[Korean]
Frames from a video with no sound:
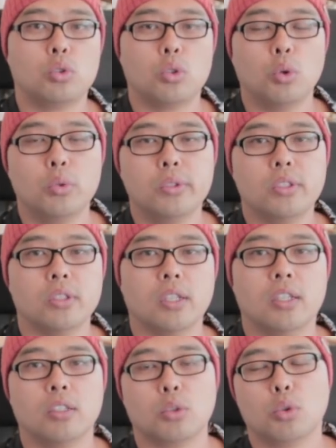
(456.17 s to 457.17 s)

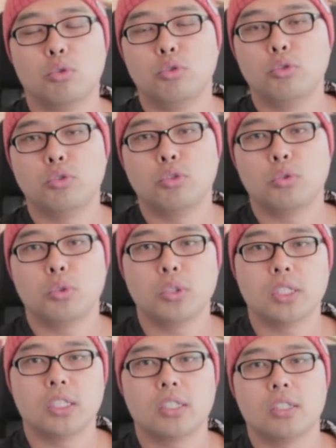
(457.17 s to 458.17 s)
좋은 또 뉴스
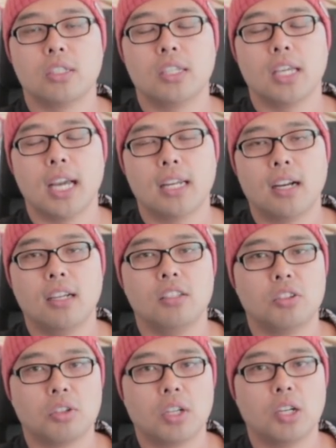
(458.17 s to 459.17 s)
소식이 하나가
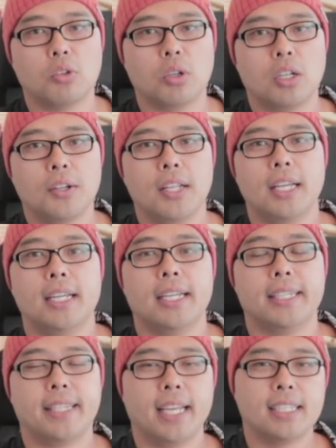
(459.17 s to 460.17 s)
있더라고요.
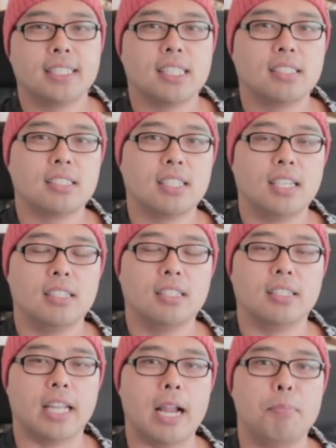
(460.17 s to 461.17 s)
텍사스에
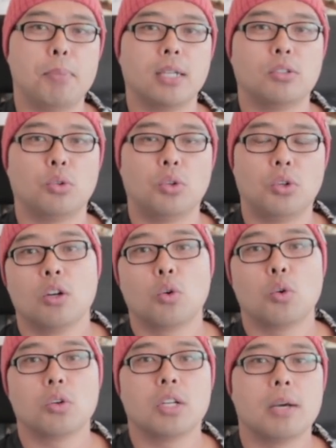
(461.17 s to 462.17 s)
있는 엘파소
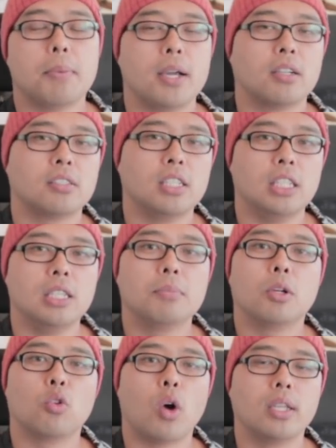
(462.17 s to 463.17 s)
코로나 바이러스
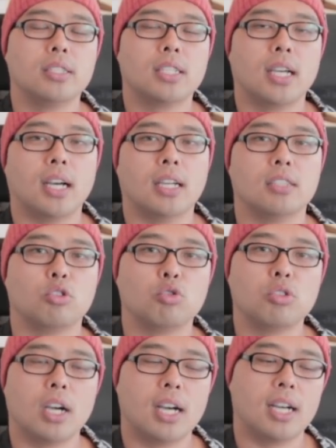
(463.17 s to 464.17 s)
입원 환자
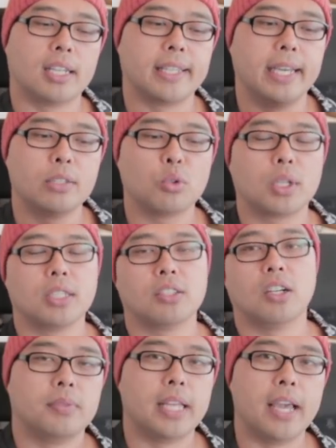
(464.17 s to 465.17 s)
수가
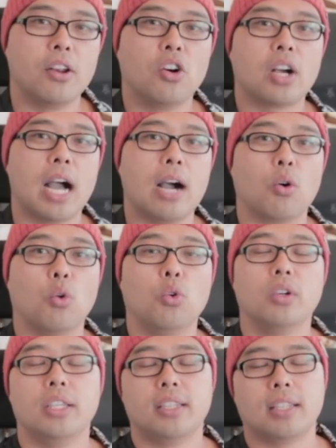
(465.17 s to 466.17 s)
계속해서
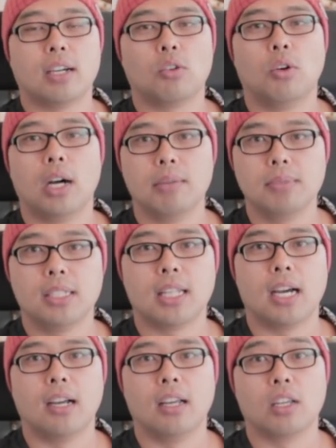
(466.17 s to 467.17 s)
내려가고 있다고
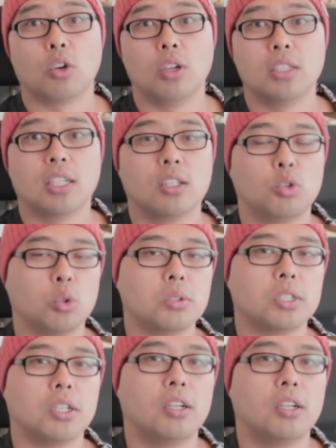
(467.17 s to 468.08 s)
합니다. 굉장히 좋죠.